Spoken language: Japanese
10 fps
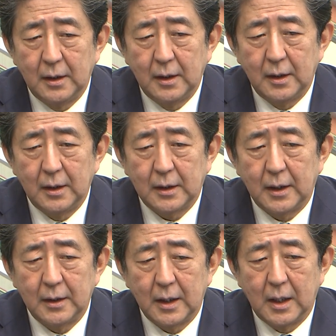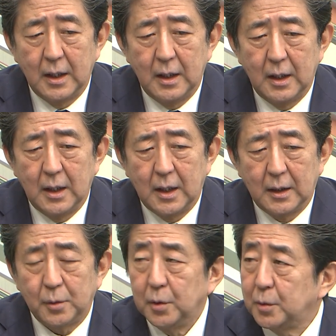えー、大変な
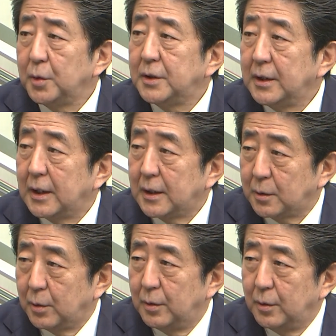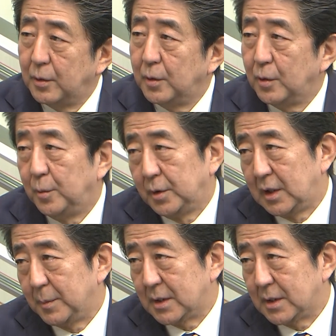努力をしていただいたと思ってい